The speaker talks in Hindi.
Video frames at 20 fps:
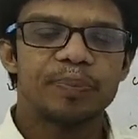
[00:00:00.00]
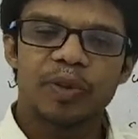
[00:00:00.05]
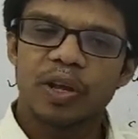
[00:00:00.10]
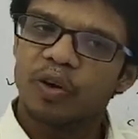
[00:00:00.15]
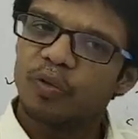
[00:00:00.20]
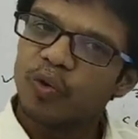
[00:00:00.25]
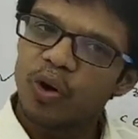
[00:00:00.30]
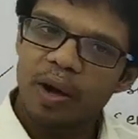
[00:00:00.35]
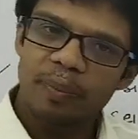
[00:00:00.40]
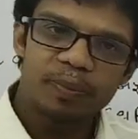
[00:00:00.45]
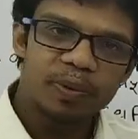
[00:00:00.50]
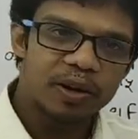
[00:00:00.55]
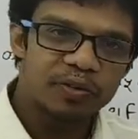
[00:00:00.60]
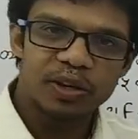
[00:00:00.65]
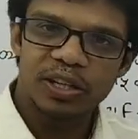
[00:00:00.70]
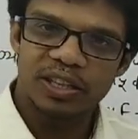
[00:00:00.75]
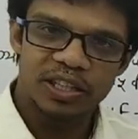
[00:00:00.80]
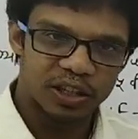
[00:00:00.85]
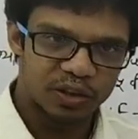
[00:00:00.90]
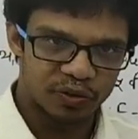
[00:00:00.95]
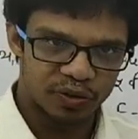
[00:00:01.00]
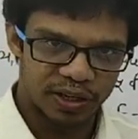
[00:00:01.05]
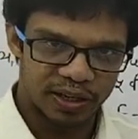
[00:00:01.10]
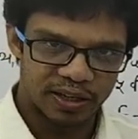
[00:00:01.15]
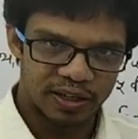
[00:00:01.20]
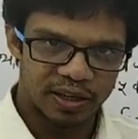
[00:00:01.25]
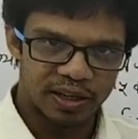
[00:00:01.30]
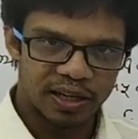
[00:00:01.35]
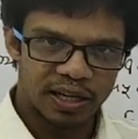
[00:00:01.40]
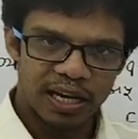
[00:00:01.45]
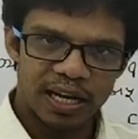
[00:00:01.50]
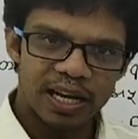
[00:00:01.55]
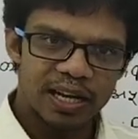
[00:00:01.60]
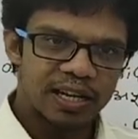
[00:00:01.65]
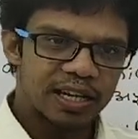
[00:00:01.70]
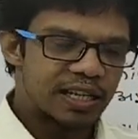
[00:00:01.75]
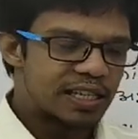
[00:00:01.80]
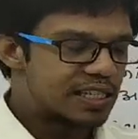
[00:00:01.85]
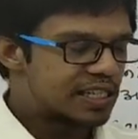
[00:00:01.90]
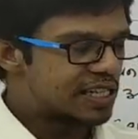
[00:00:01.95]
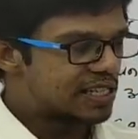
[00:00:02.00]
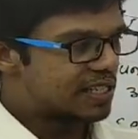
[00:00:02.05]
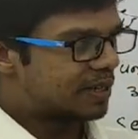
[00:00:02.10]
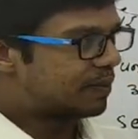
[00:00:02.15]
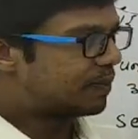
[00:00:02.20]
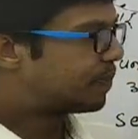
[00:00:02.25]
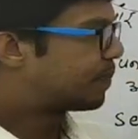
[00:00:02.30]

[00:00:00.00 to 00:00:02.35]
वो आपका व्यक्तित्व है है ना जैसे